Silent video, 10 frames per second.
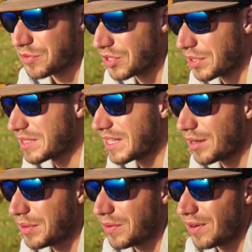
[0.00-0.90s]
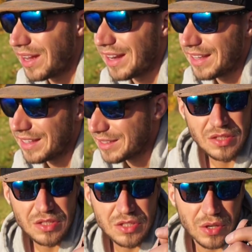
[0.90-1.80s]
może by z tego było, ale
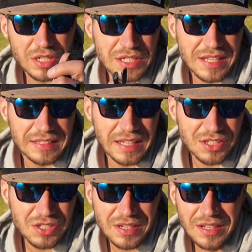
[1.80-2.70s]
co jeśli sandacz